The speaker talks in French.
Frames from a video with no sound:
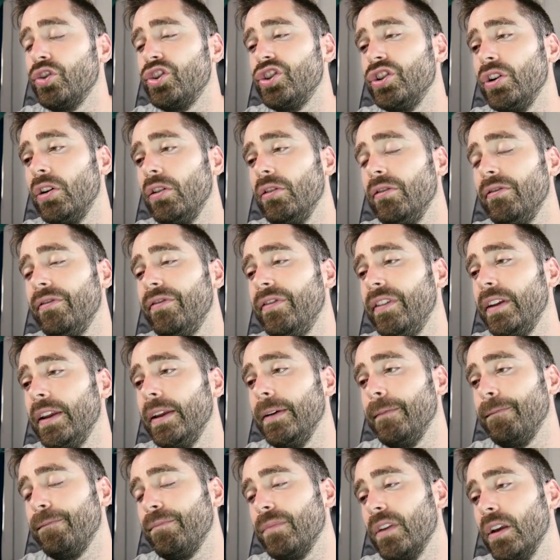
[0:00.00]
j'ai
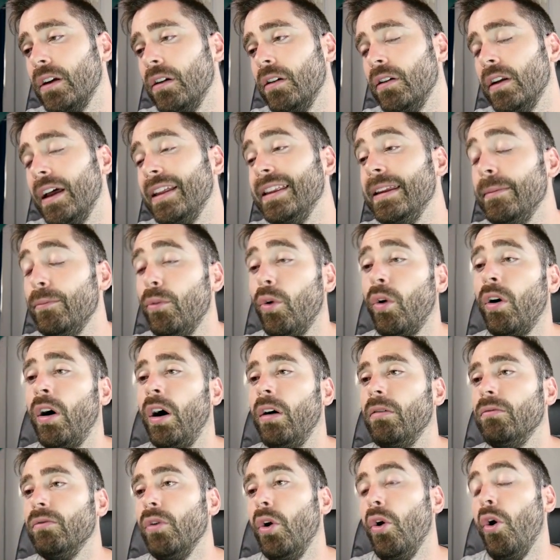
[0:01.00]
enlevé euh, la
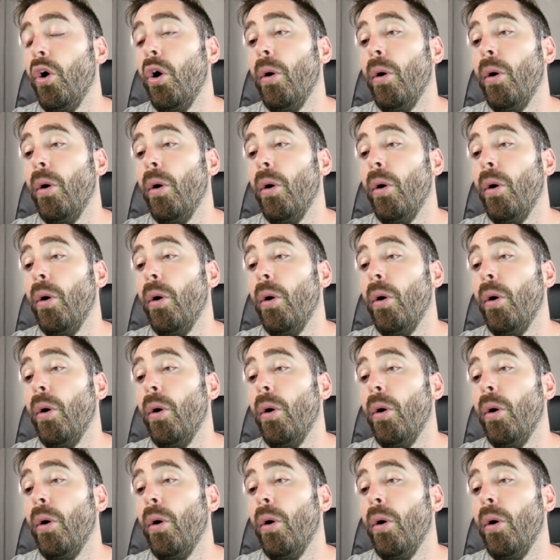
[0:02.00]
Nemora,